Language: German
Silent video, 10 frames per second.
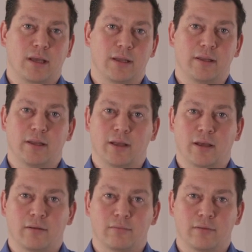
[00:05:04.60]
kann in
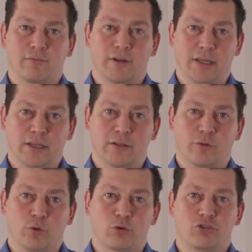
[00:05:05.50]
der
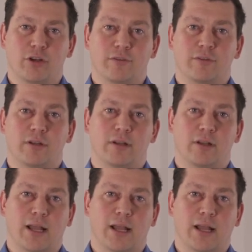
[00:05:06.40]
verlinkten Druckschrift